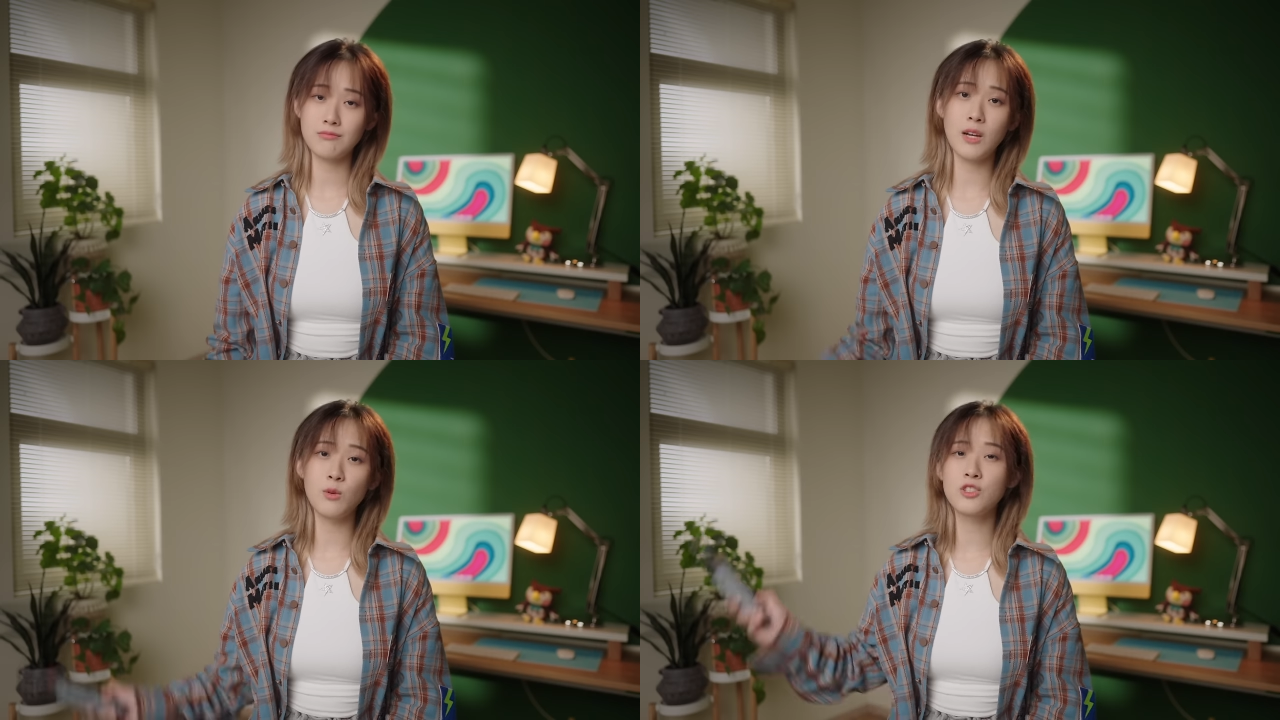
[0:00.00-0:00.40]

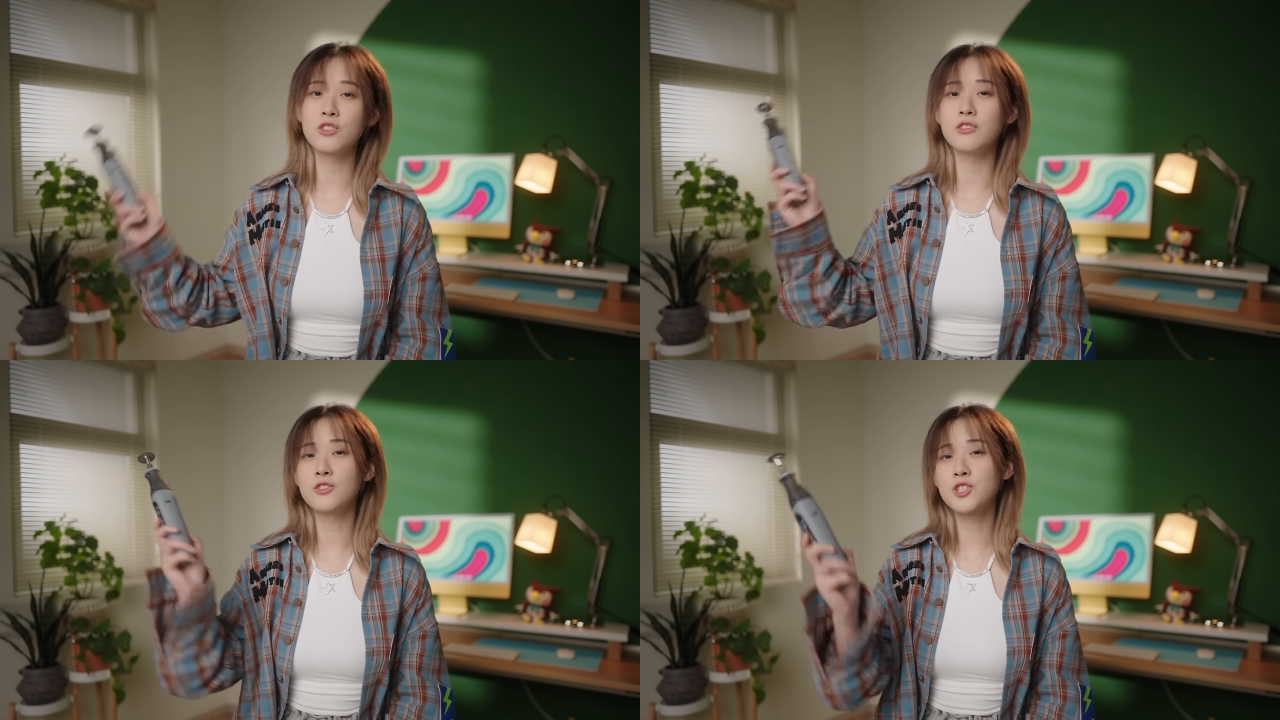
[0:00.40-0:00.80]
那我
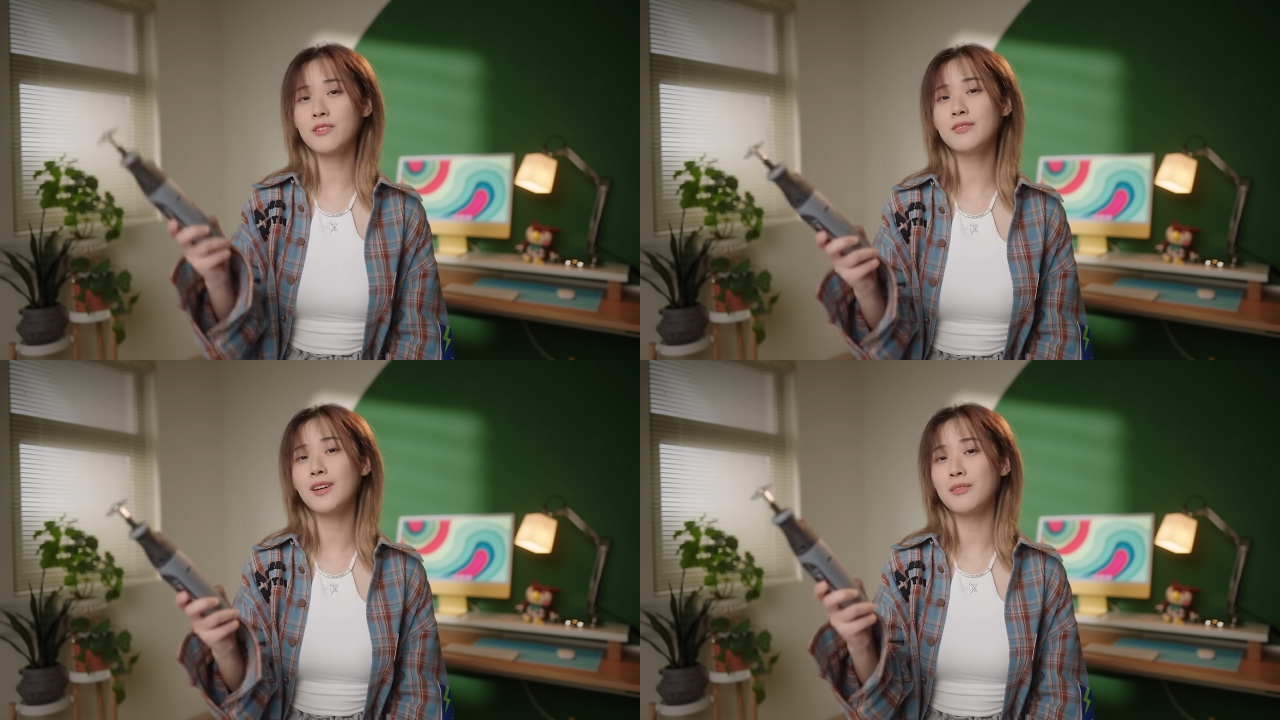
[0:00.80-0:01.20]
只能
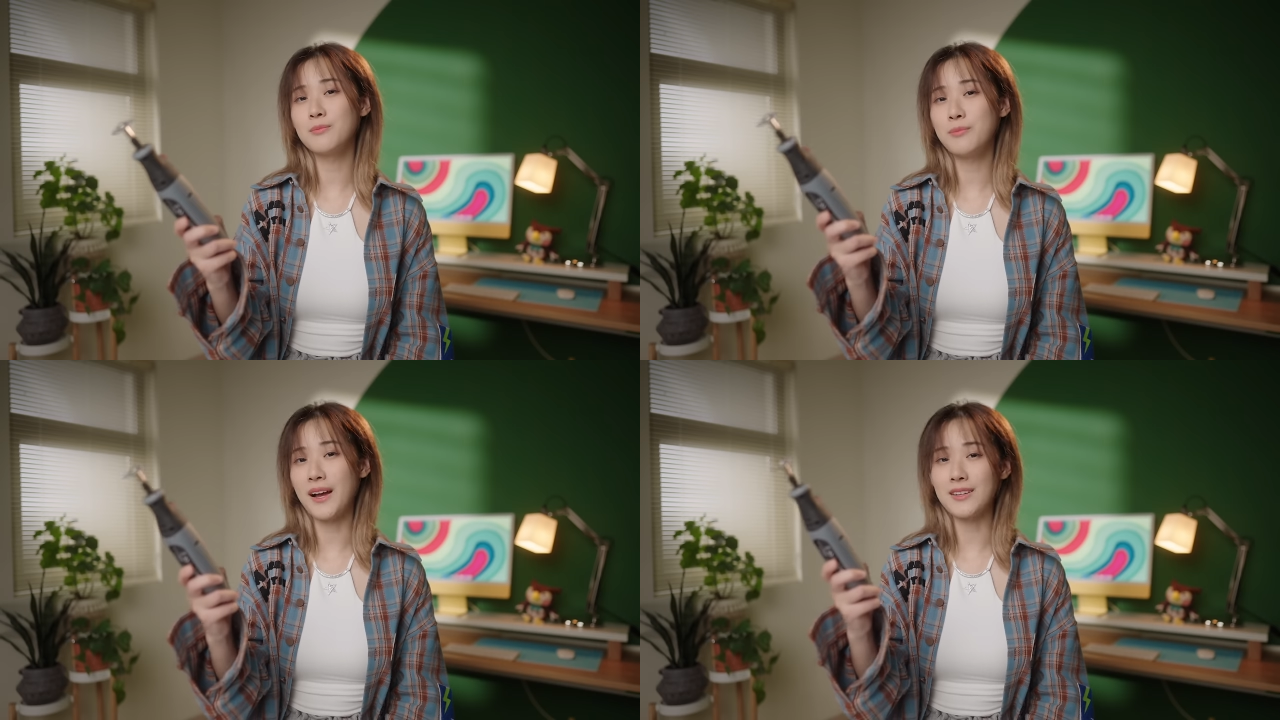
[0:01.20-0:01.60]
真的
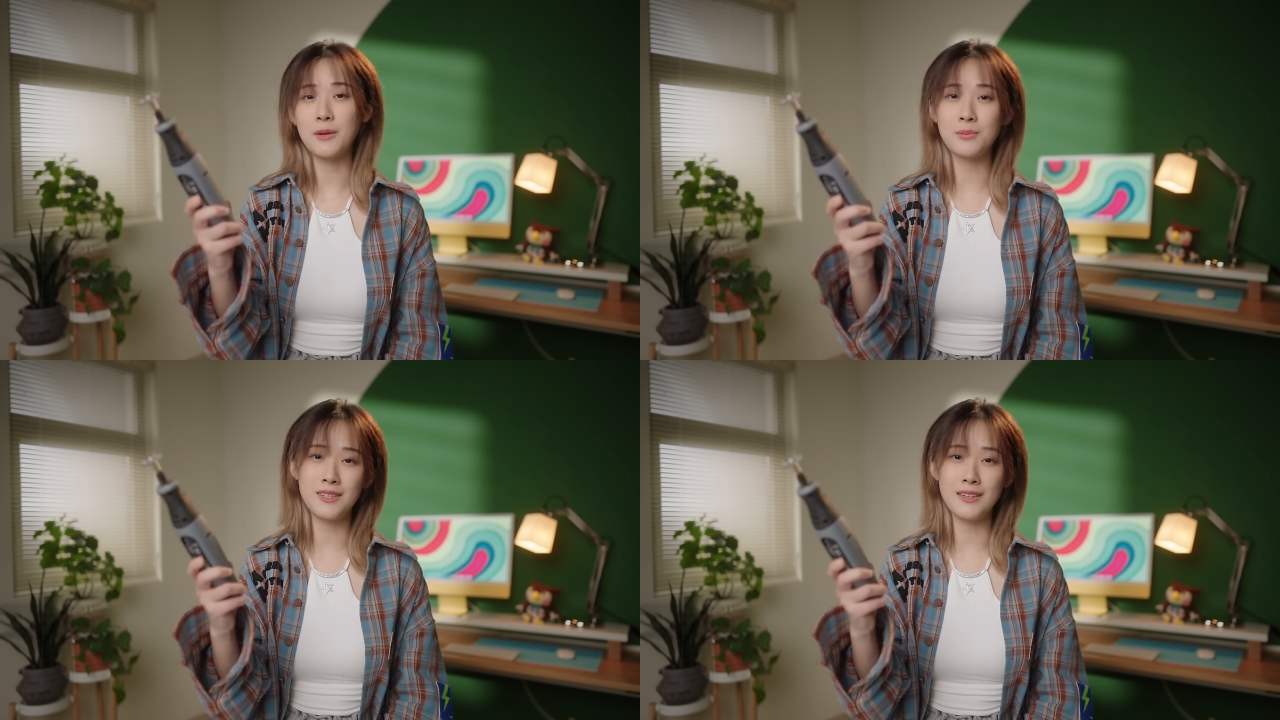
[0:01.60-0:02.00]
把
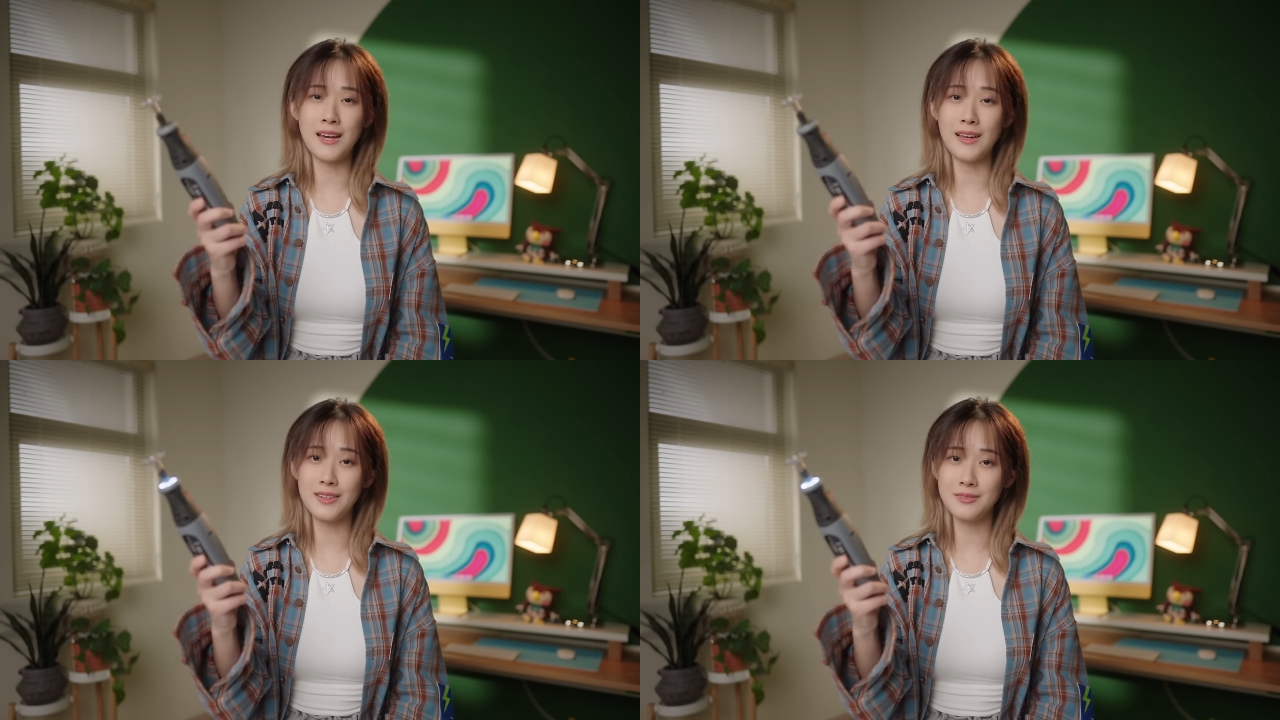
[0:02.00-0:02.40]
它劈
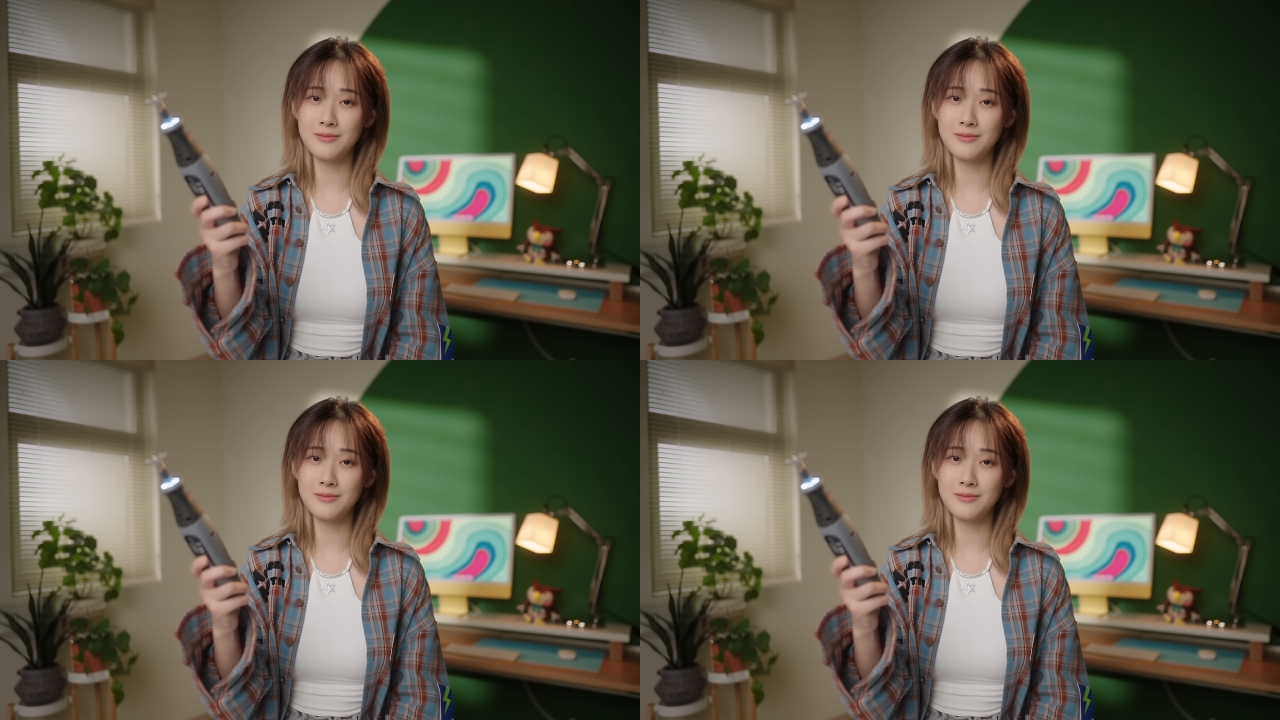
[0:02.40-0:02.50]
开了。